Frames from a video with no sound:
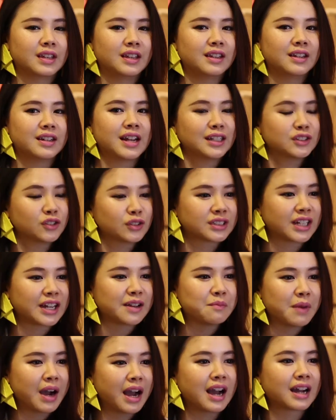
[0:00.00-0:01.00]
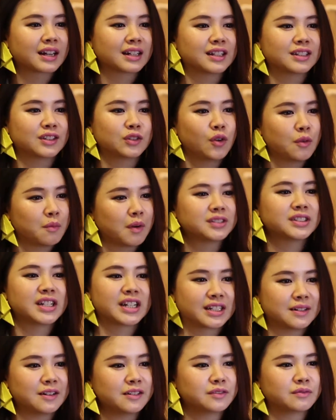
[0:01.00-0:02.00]
ที่น่าสนใจมากและตัวมอสเอ
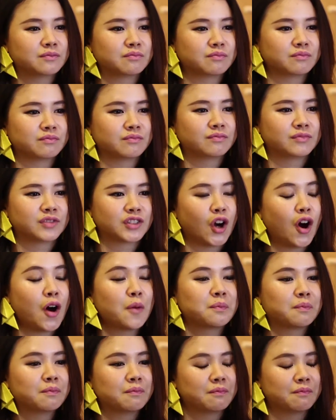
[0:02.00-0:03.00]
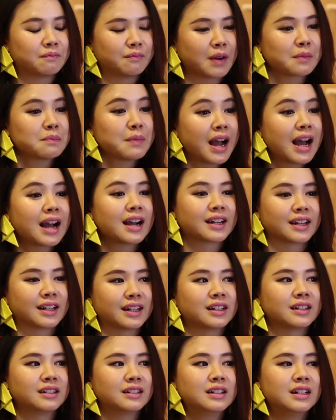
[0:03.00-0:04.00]
งก็ชอบมากๆ
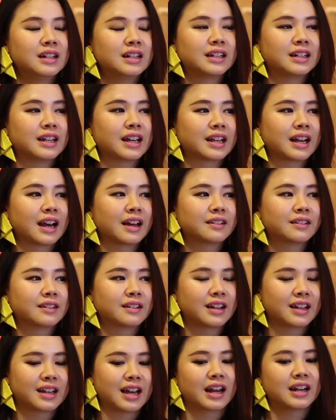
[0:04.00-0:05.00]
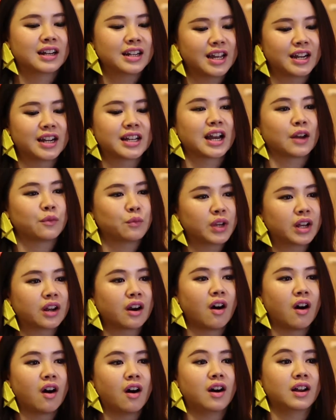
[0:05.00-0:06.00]
อะะในการในการเรียนในการวิเค
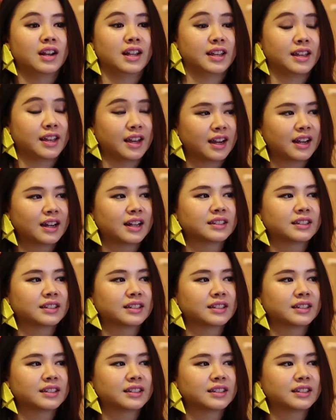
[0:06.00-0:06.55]
ราะห์อะไรเงี้ย